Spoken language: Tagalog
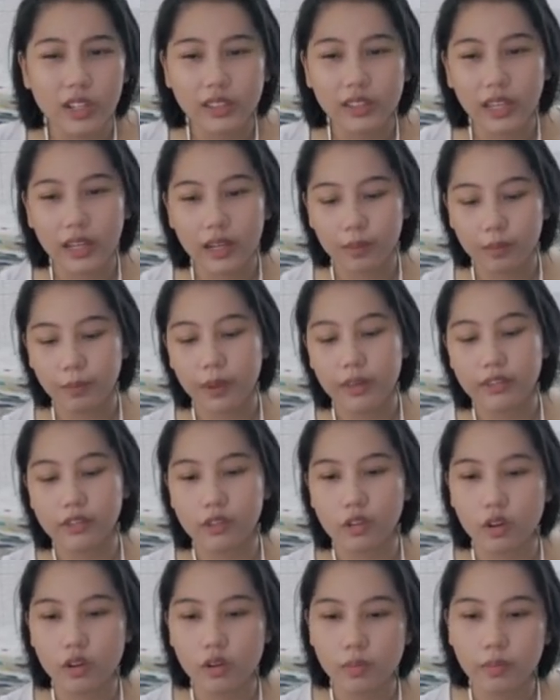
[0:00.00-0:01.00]
Tagpas,
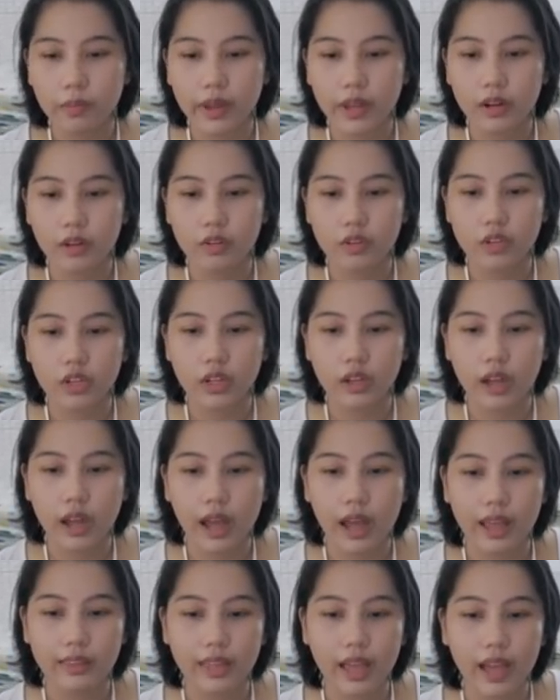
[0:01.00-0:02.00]
oh. Meron siyang
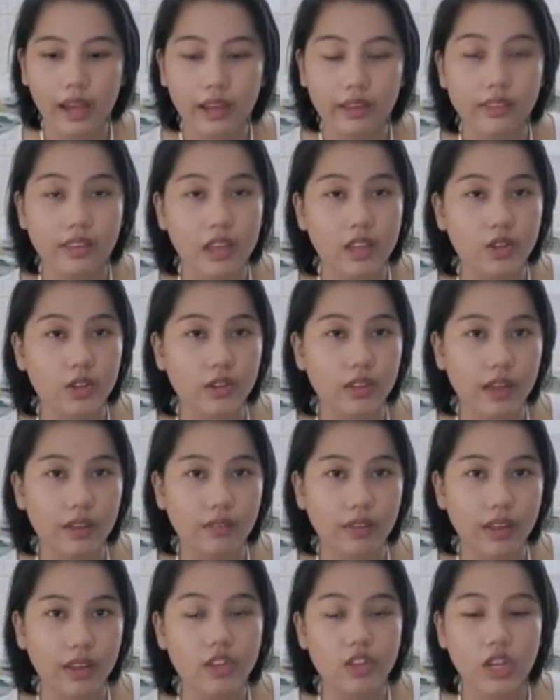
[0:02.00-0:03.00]
atake sa h7,
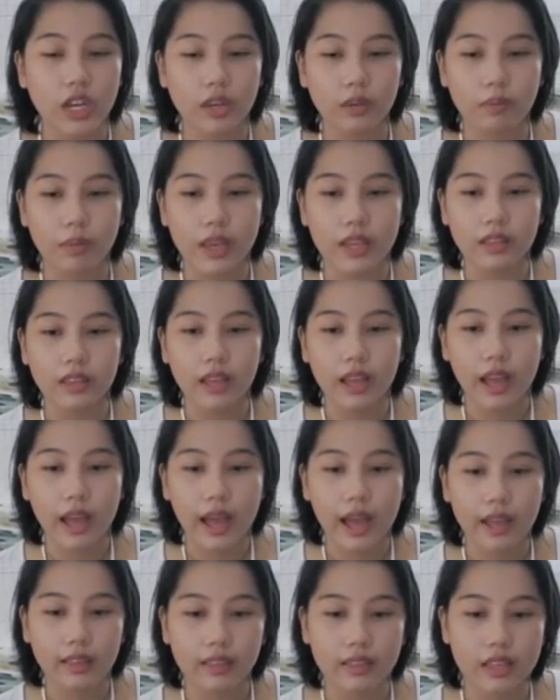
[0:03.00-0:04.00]
checkmate,
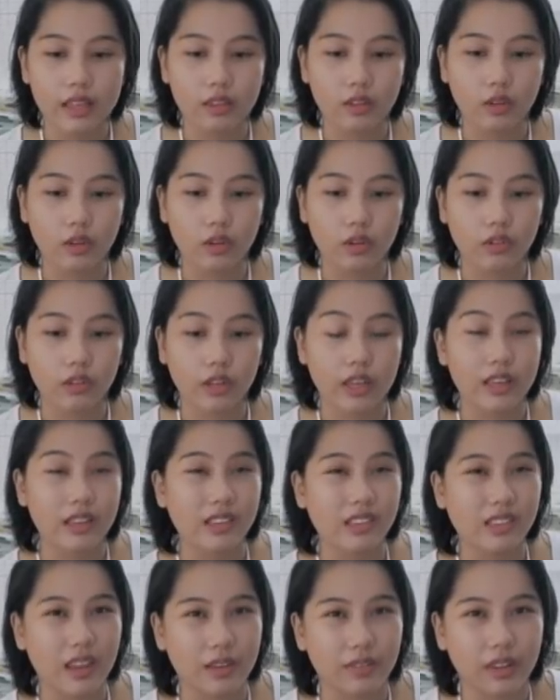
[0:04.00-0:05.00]
at dito sa
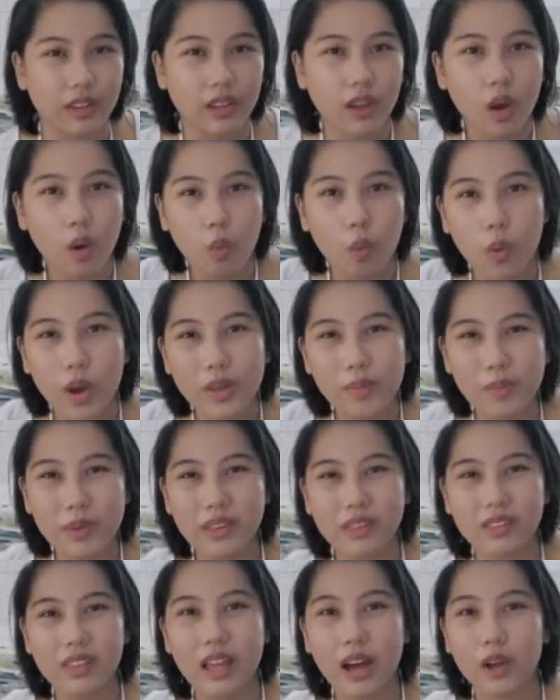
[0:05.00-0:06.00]
e7. One
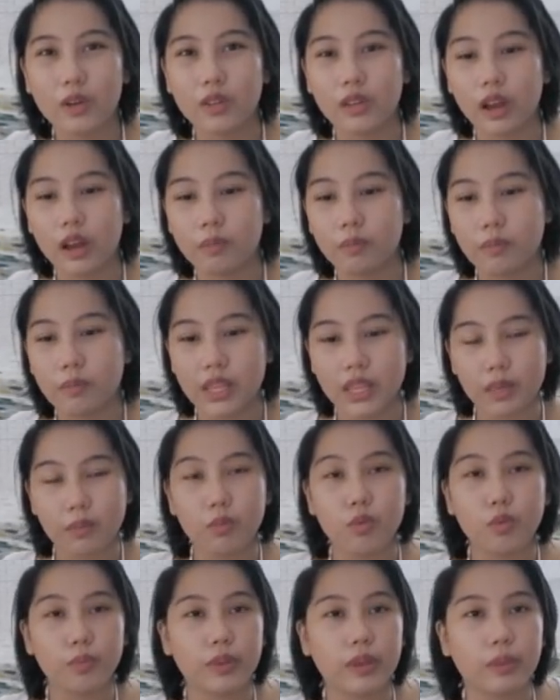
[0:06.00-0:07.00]
piece down ang
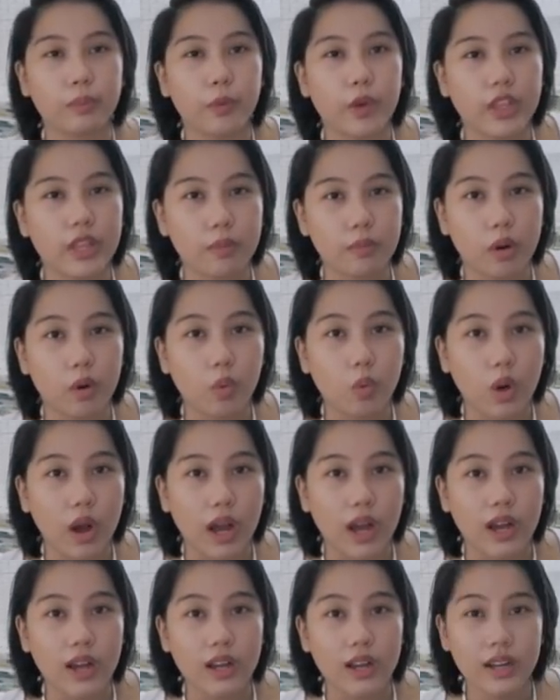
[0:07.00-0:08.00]
minimum na pwedeng
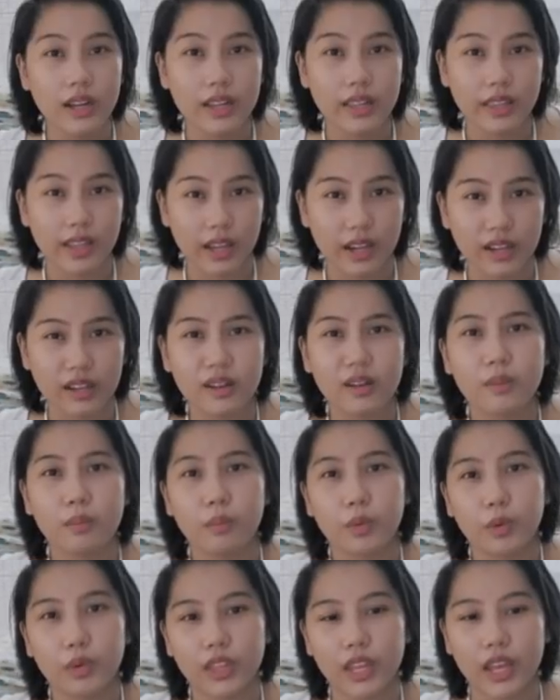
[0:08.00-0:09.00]
makuha ng
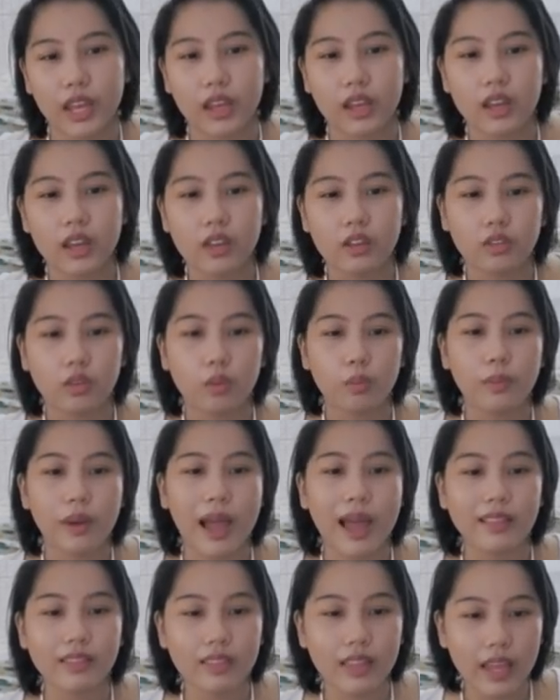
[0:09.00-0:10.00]
puti. So,
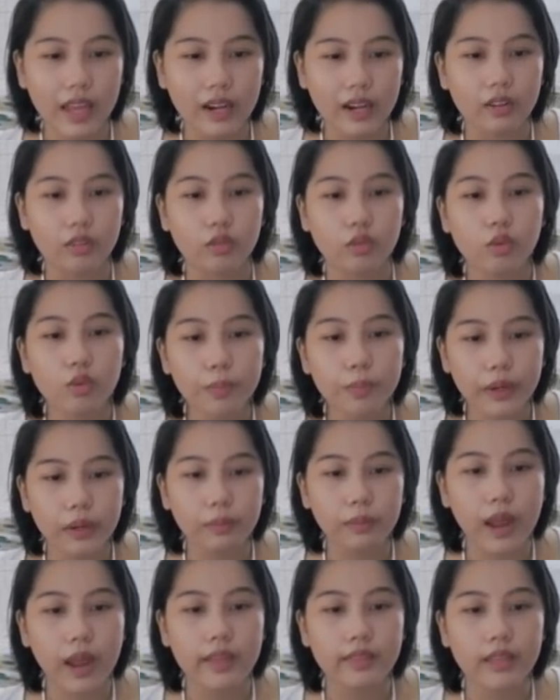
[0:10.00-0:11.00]
blunder. Super
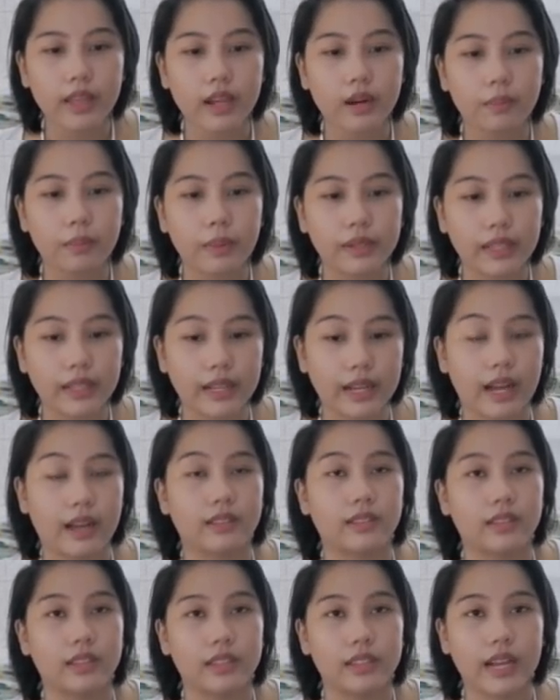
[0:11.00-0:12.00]
blunder pag
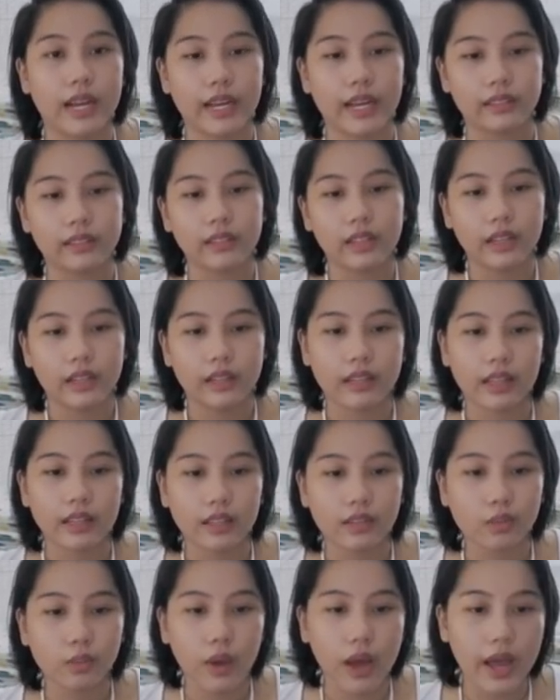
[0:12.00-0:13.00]
nag-castle, guys. That
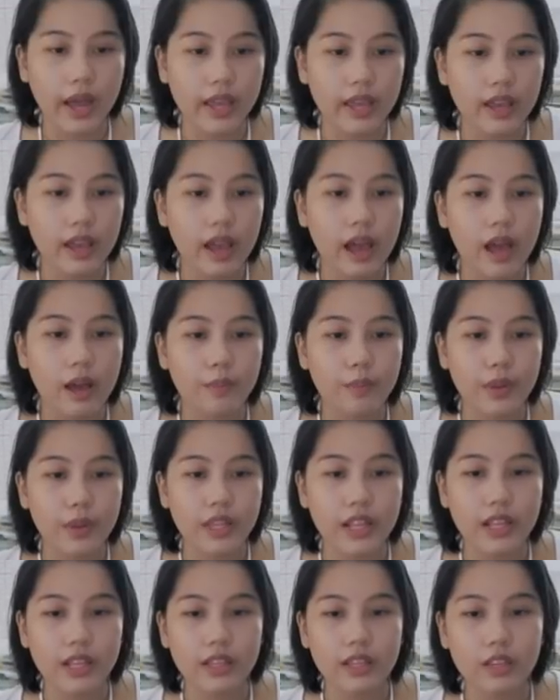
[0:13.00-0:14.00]
is why, ang
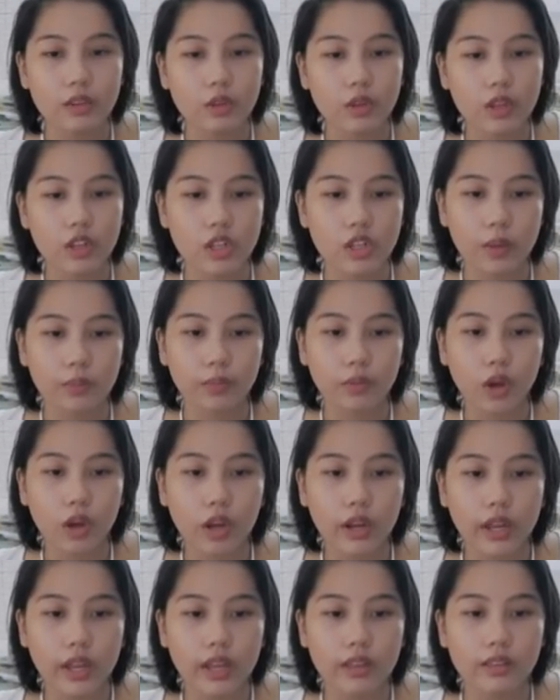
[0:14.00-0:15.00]
pinili dito ni GM
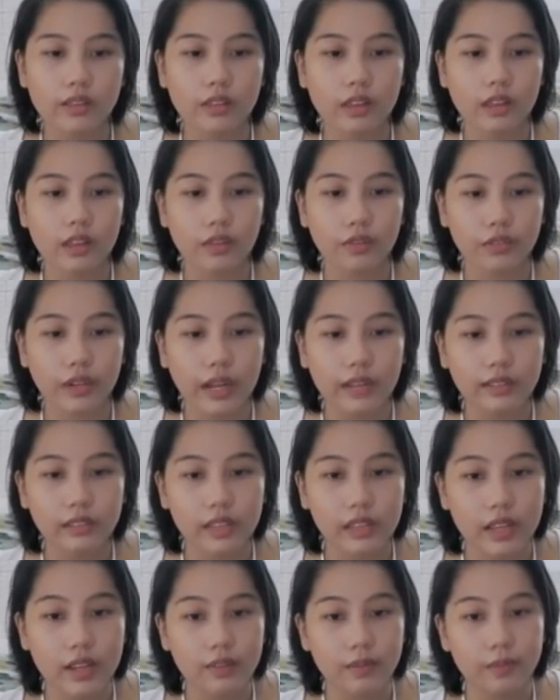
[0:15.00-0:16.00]
Torre, instead of
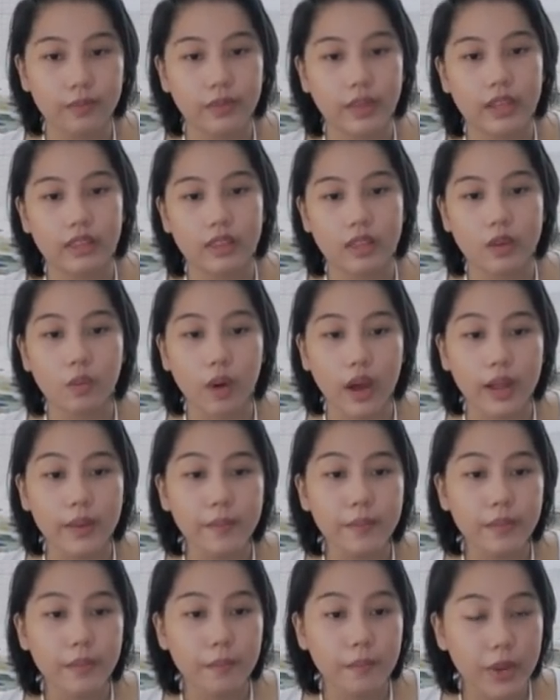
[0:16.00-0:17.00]
castling, knight d1,
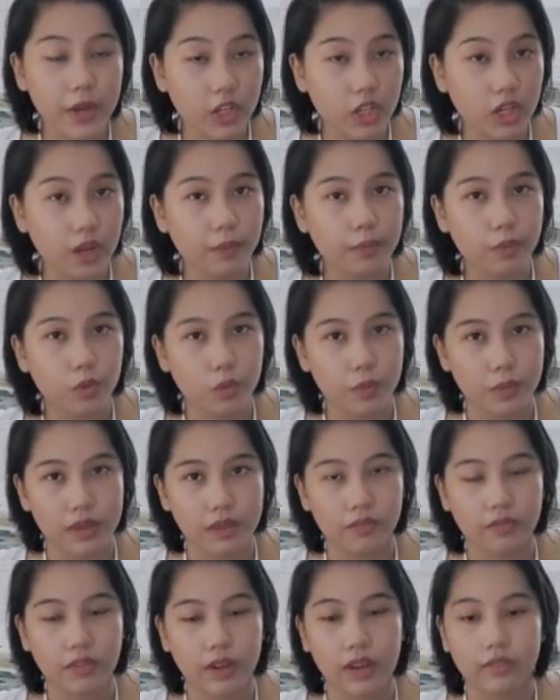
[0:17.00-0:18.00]
bishop to
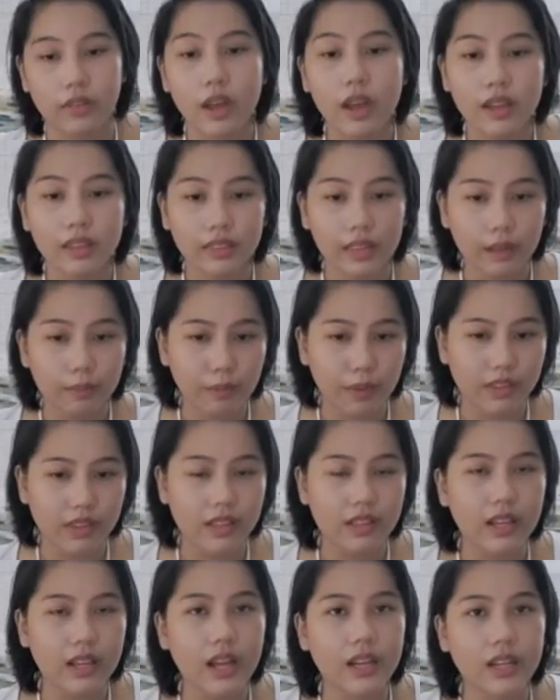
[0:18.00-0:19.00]
b5.
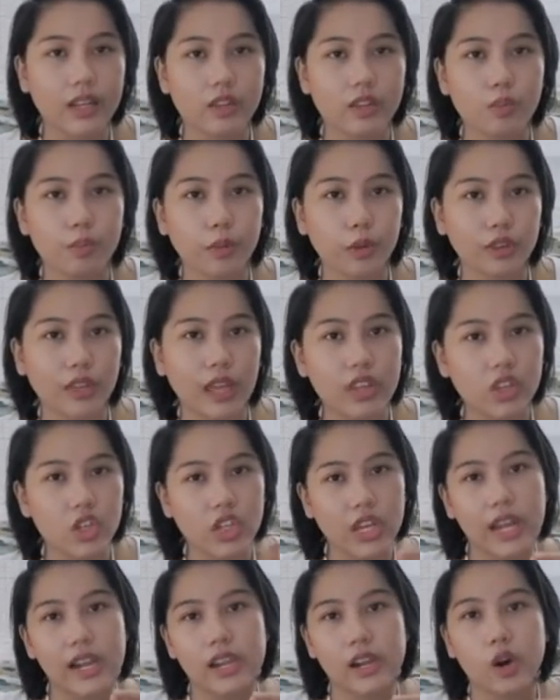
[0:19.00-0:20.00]
Tagpasin ka agad yung
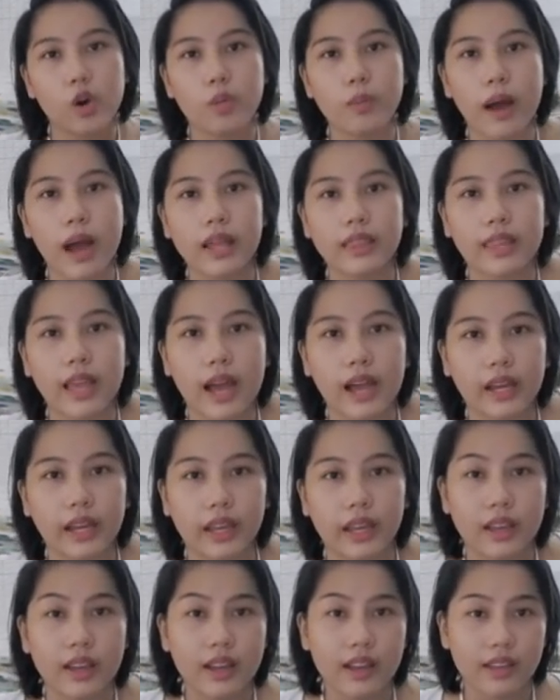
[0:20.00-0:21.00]
potential na
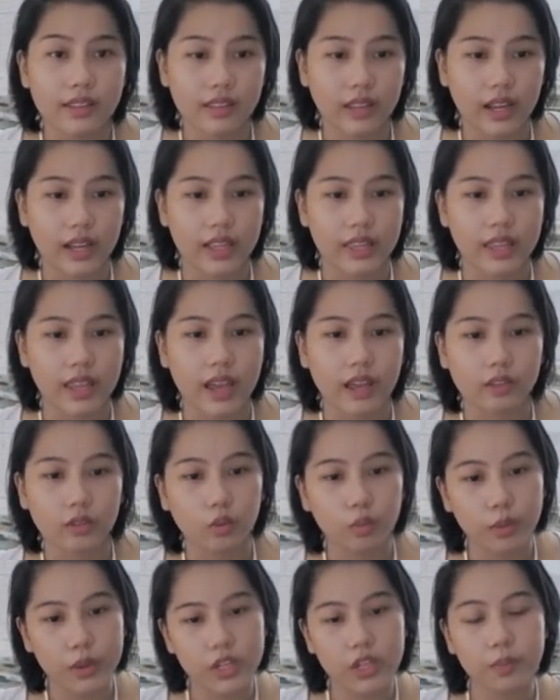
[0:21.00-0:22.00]
umaatake sa kanya. So,
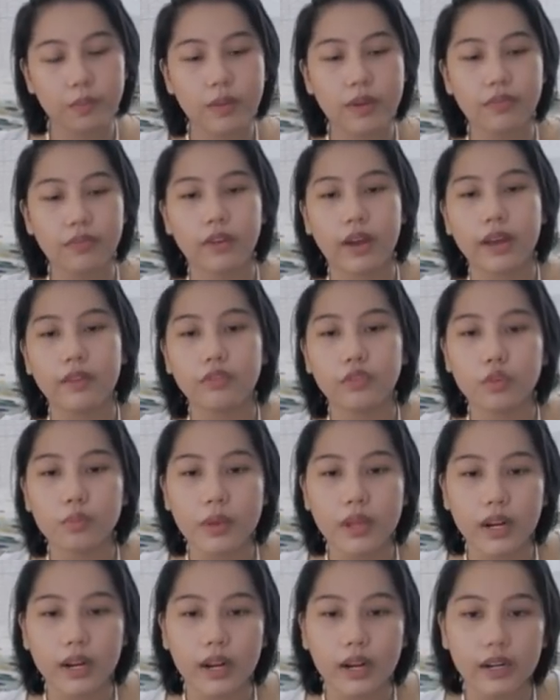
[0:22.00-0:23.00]
bishop b5,
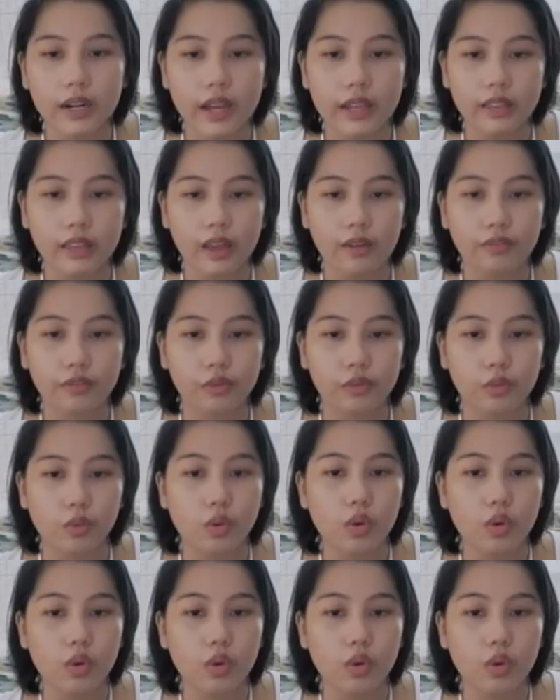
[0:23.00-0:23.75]
tumira ng knight f2